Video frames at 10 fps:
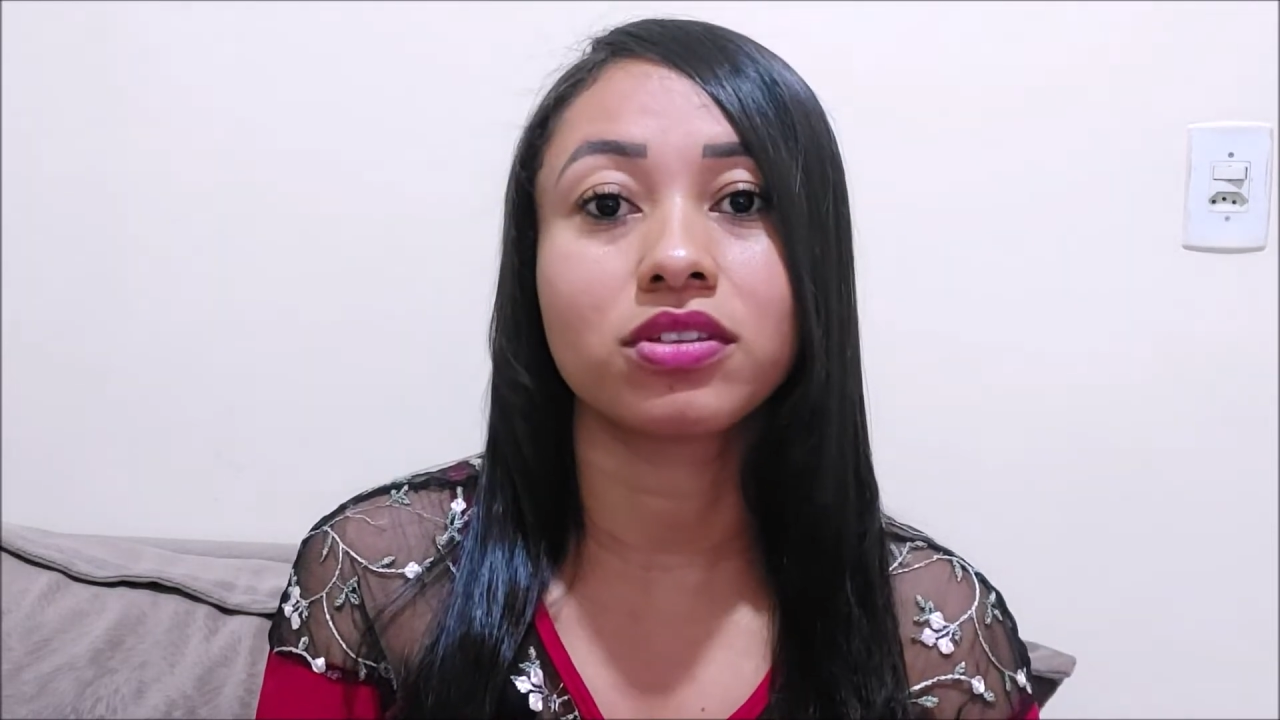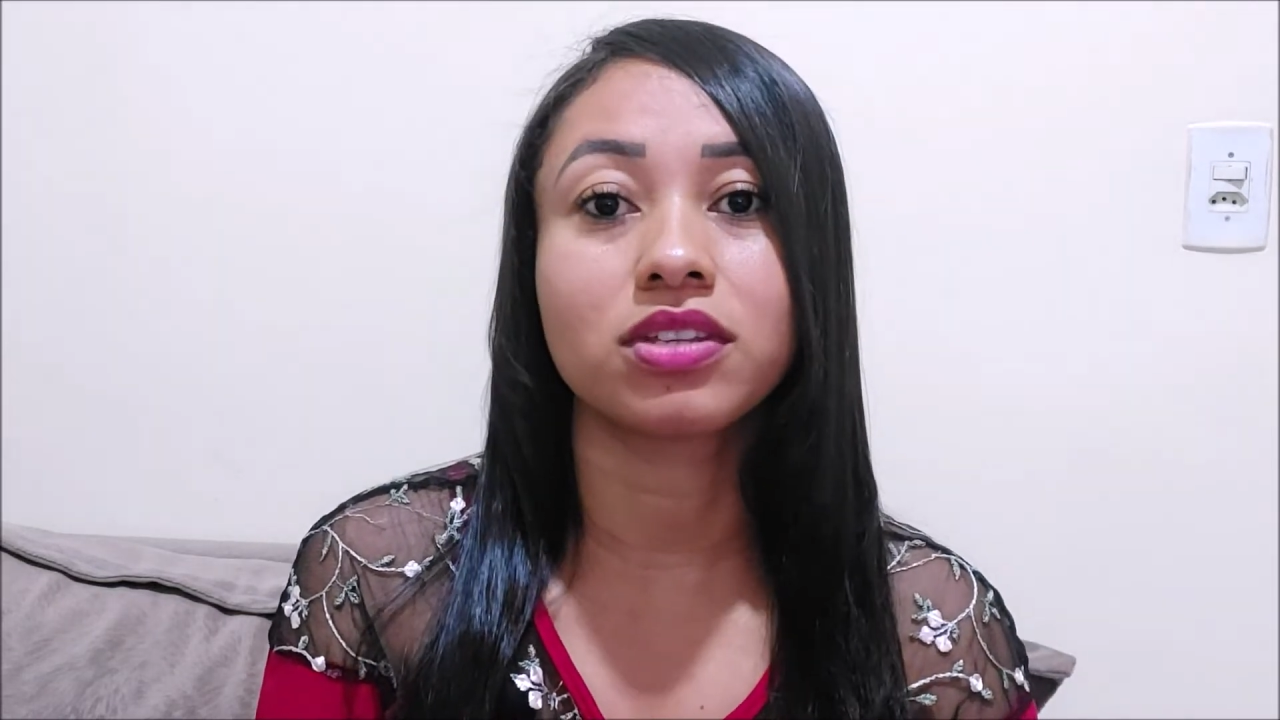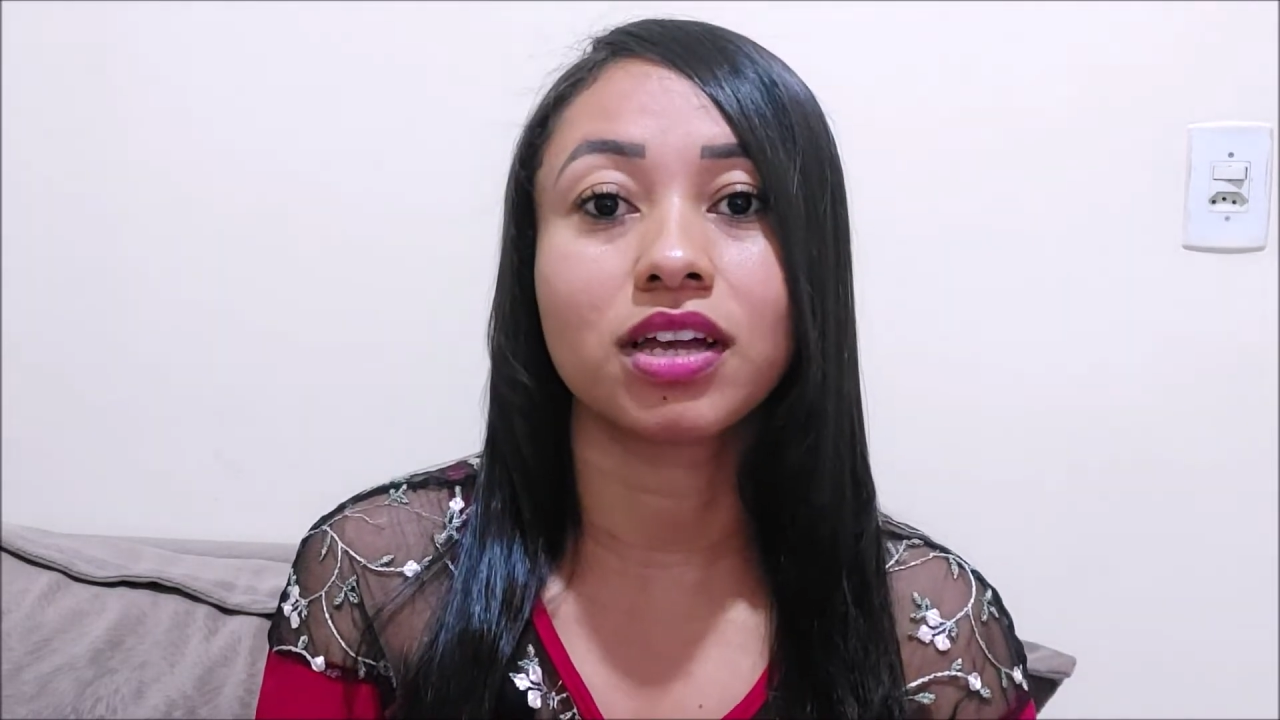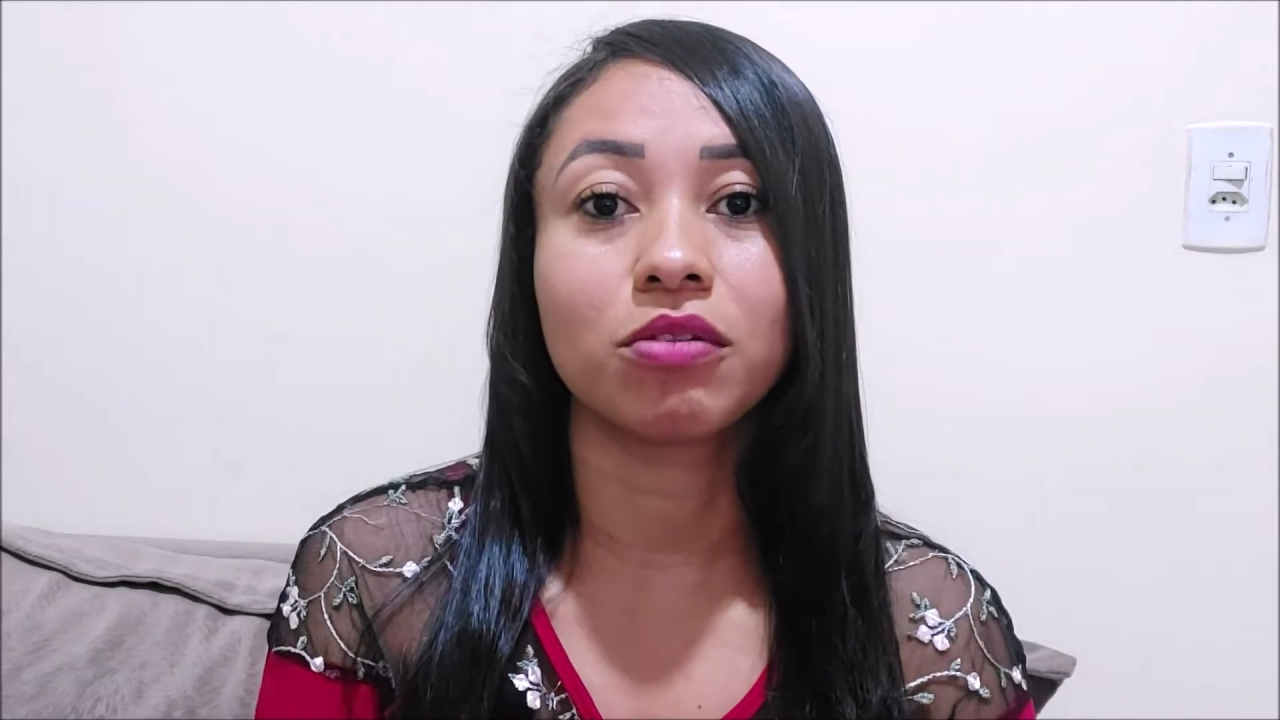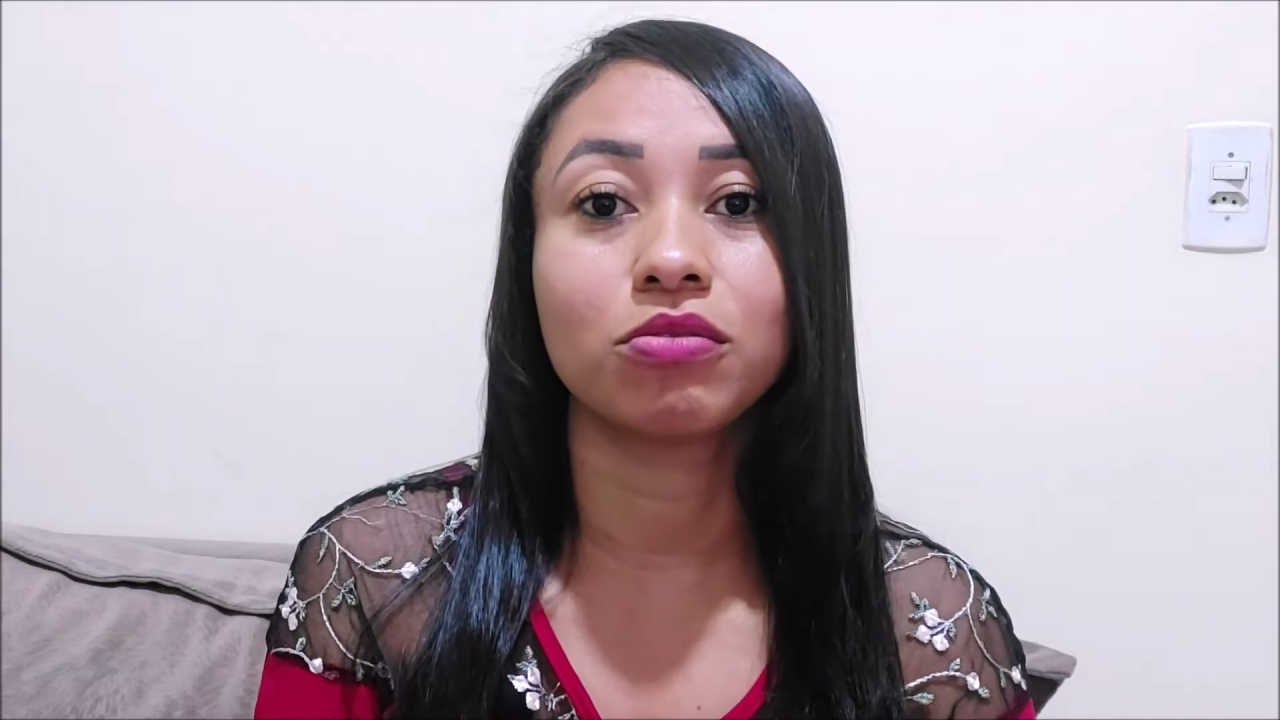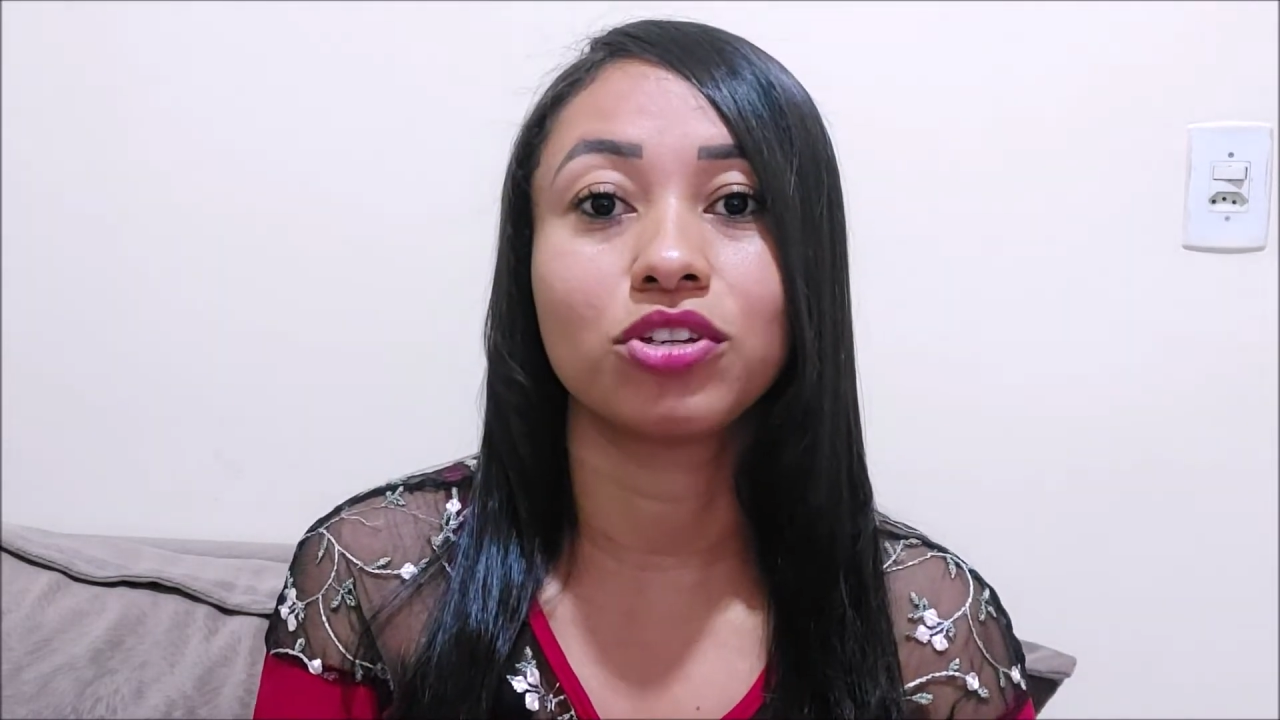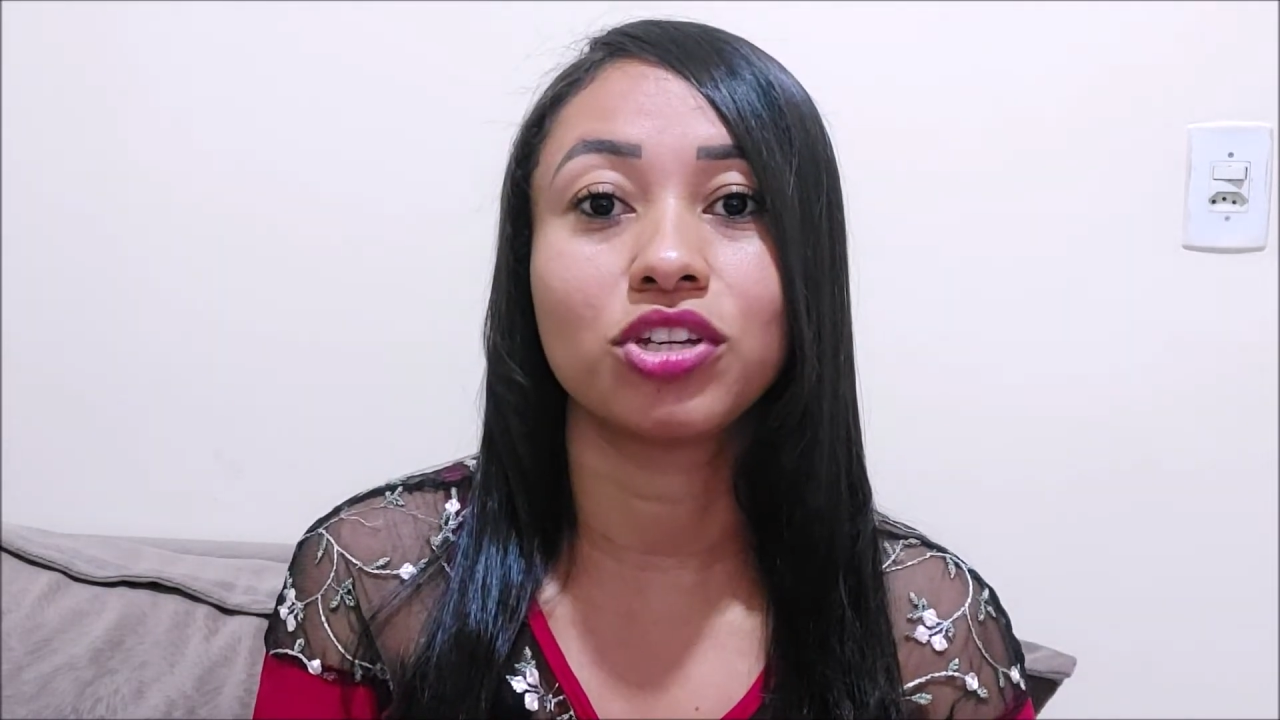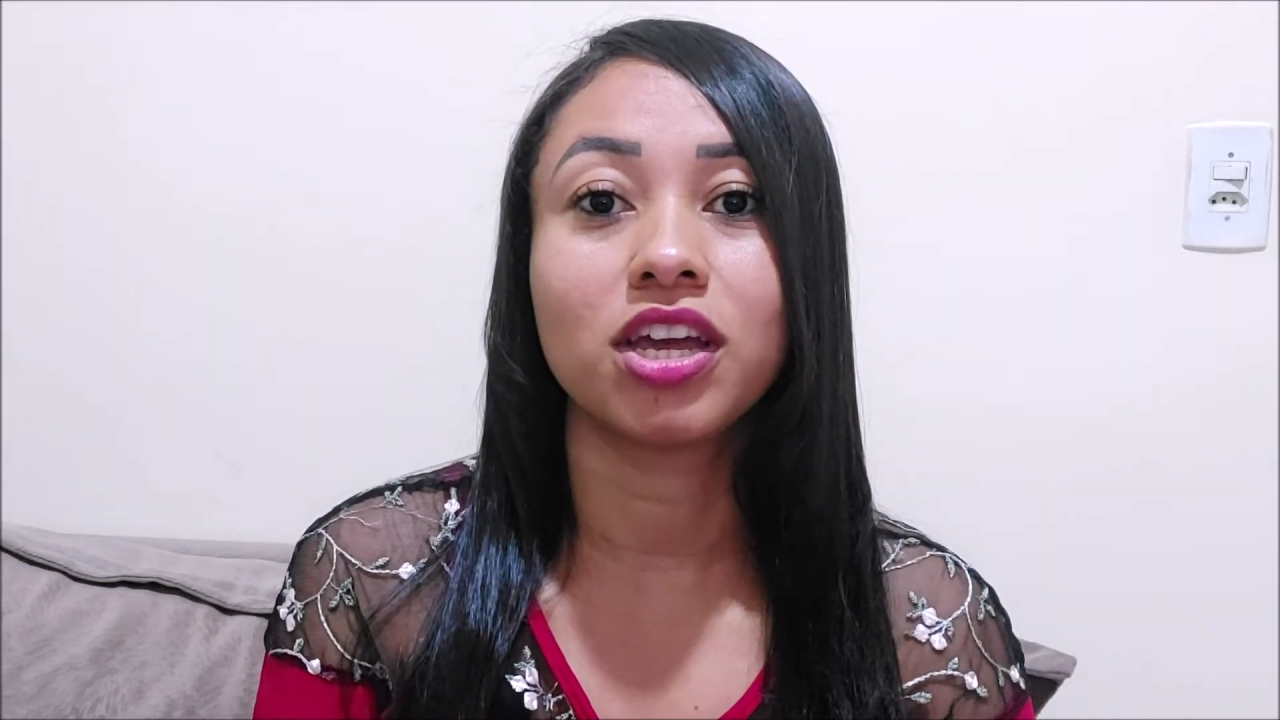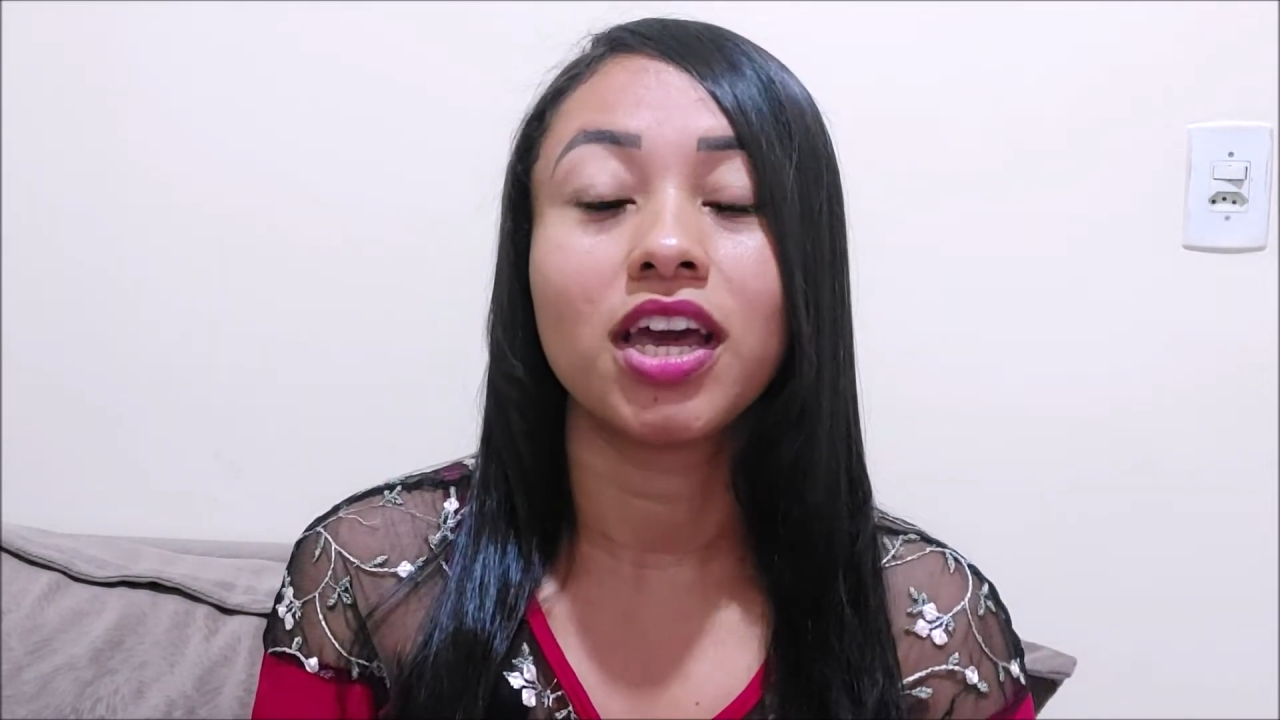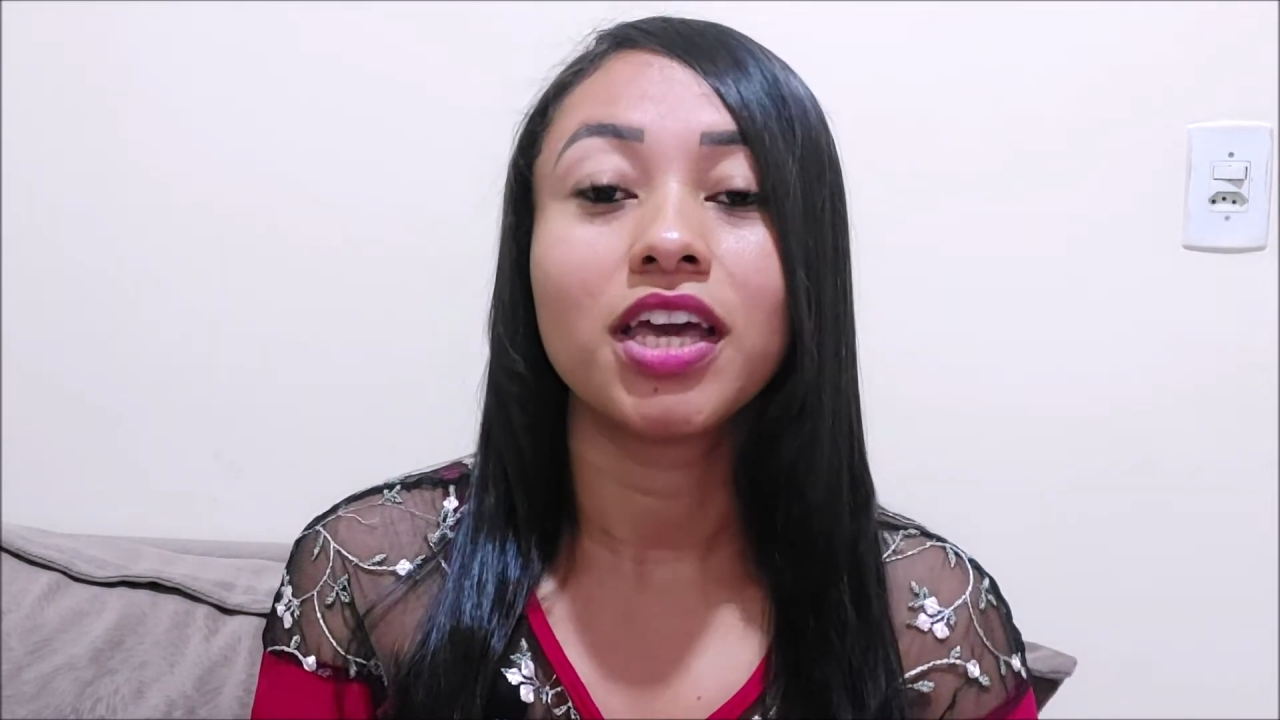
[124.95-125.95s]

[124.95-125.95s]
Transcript: saúde.